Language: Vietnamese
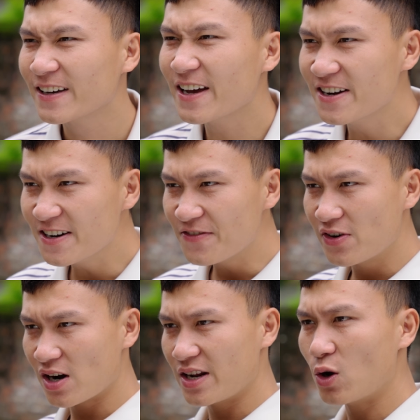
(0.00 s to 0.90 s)
Cái ngữ
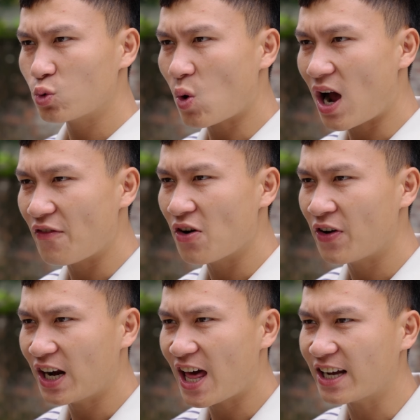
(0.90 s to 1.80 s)
vừa điêu toa vừa
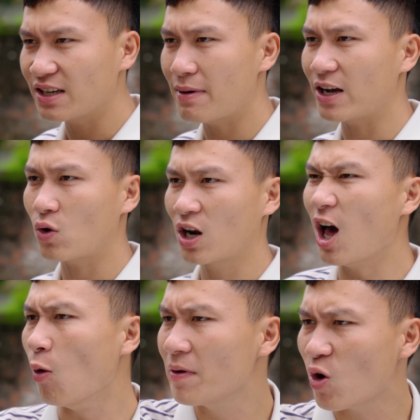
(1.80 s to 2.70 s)
phết lác như mày còn
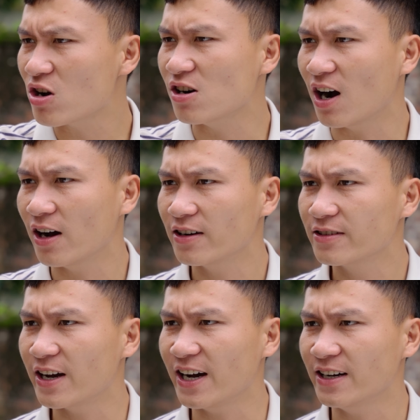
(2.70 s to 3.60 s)
lâu mới có cửa
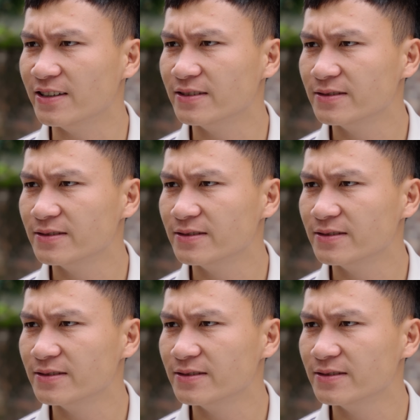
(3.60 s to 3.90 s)
Nha